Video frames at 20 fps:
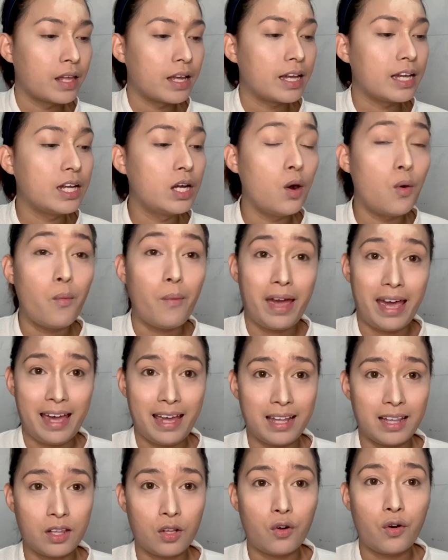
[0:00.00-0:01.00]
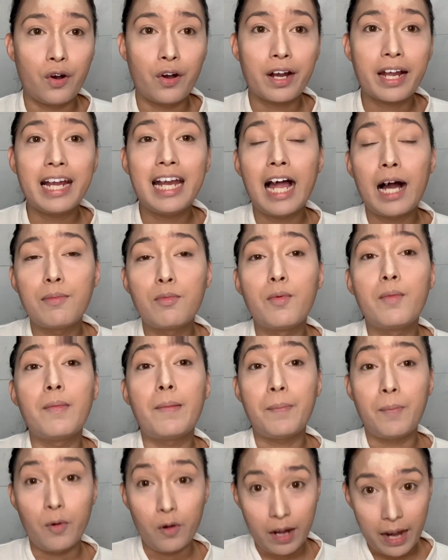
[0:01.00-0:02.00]
gawin or kailangan mong
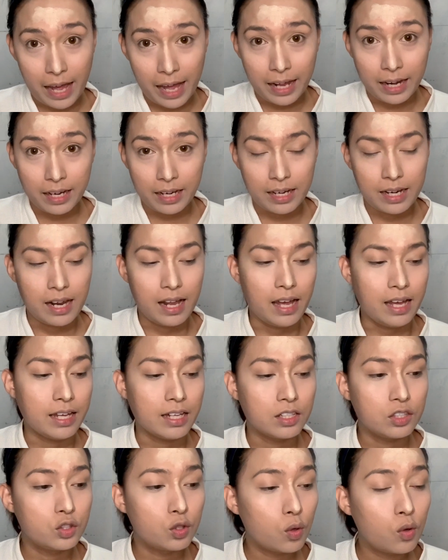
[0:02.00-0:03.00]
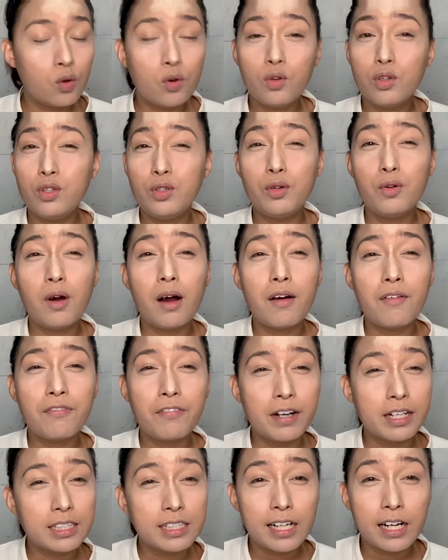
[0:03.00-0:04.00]
mapunan. Ayan. So, kung yung ang
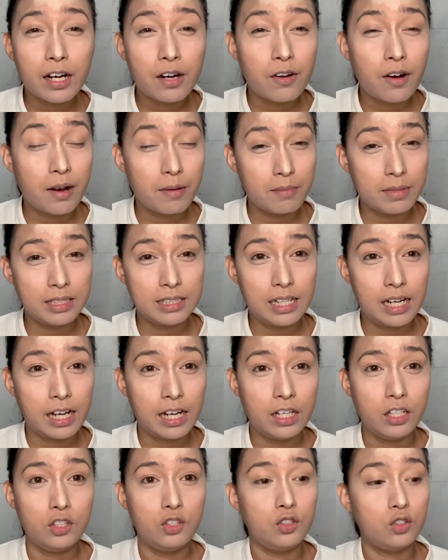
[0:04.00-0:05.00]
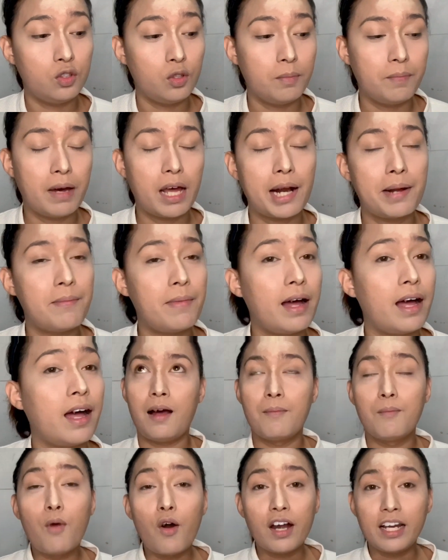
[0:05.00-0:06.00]
first requirements talaga ng YouTube para
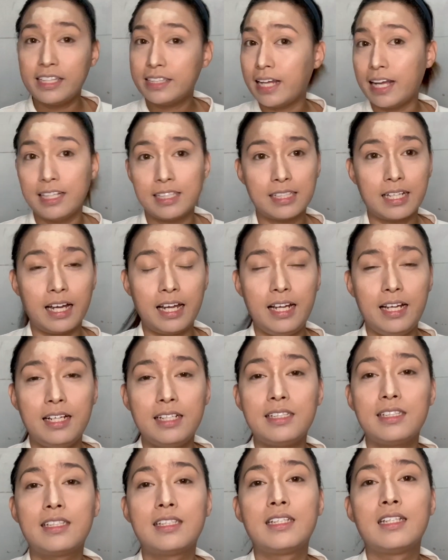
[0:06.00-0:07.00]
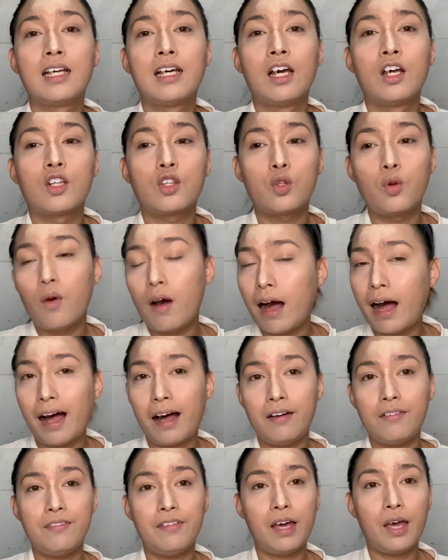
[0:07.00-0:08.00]
ma-monetize ka is to
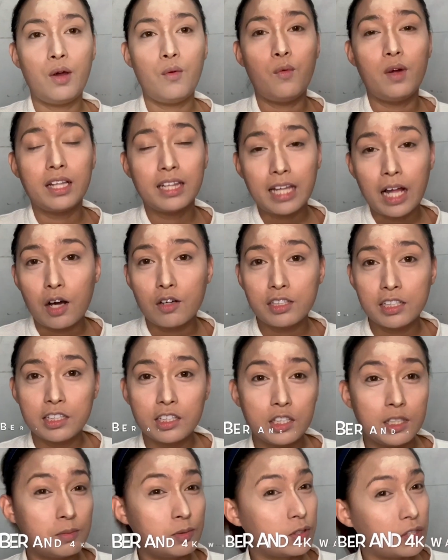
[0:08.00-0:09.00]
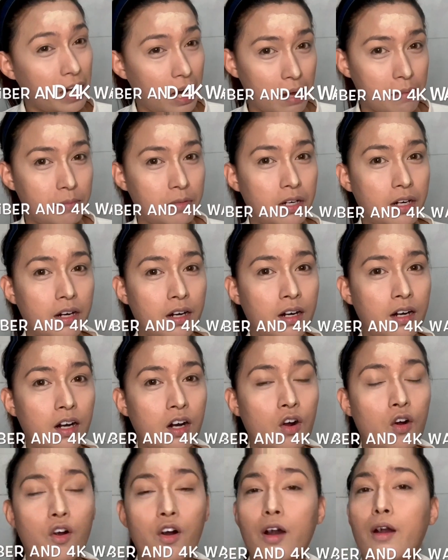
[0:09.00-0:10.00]
have a 1,000 subscriber
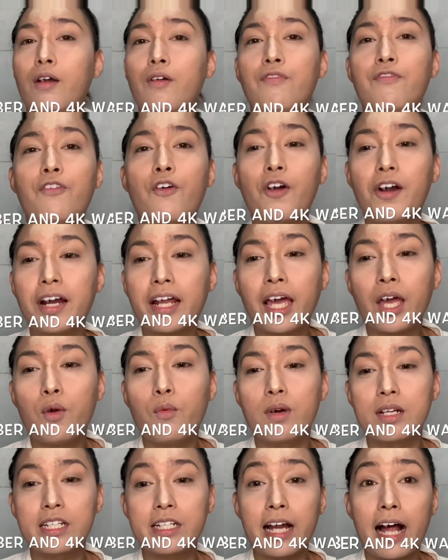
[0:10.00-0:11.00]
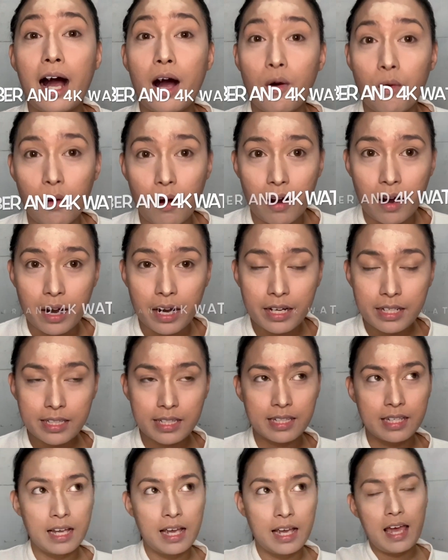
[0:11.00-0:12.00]
or 4K watch
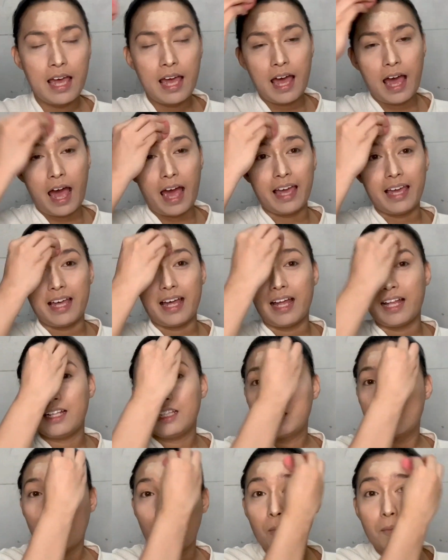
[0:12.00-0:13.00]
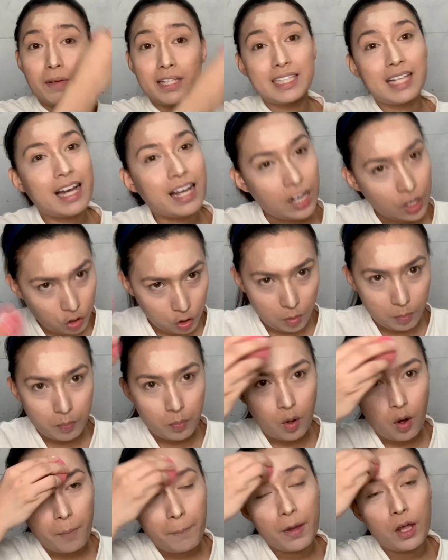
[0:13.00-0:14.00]
hours. Ayan. So, umpisa ganun
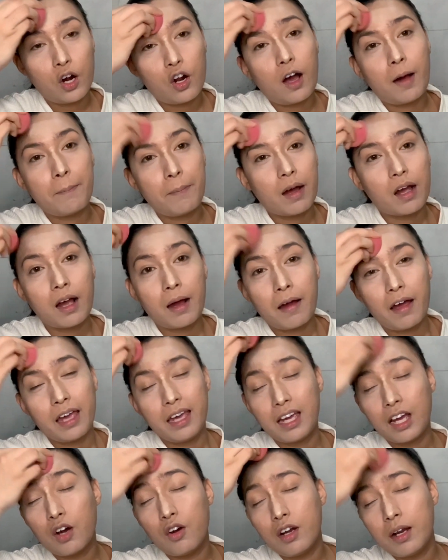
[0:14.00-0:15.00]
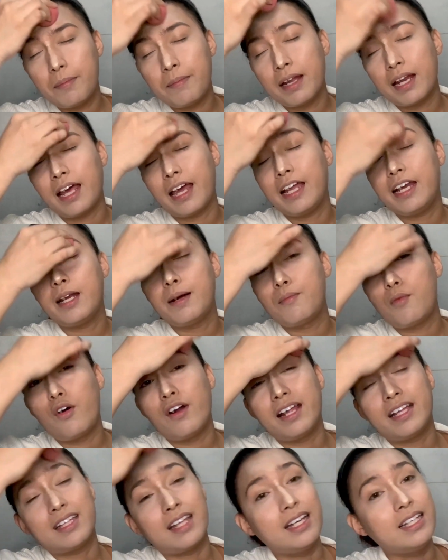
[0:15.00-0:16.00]
po. Pero kapag ka, ikaw naman ay
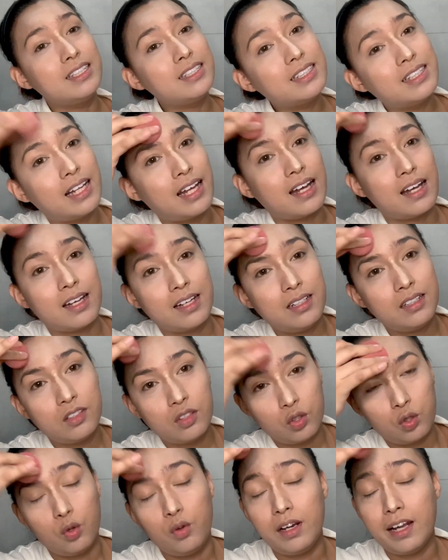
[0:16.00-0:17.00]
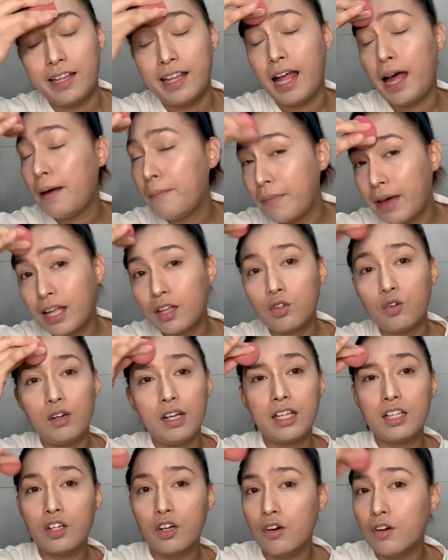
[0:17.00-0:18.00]
na-monetize na, tulad namin,
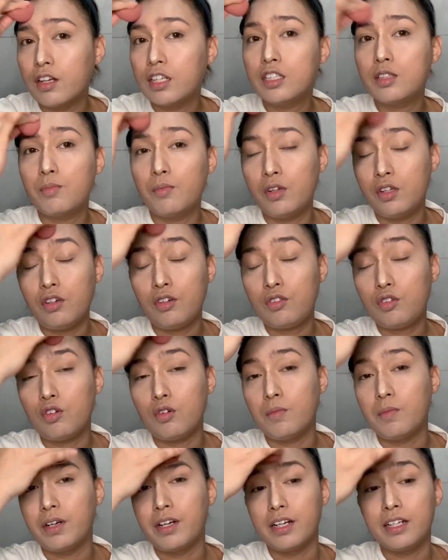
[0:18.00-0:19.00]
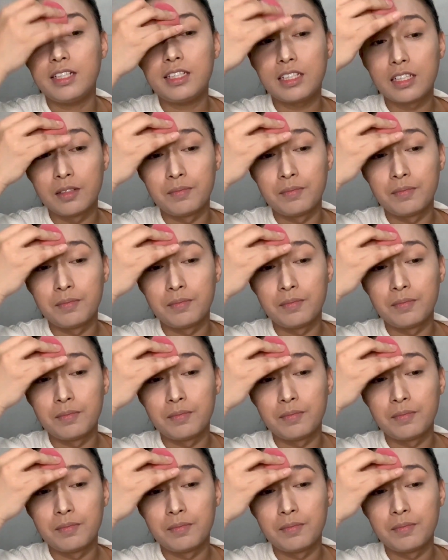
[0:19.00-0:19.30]
tulad ko ng small YouTubers,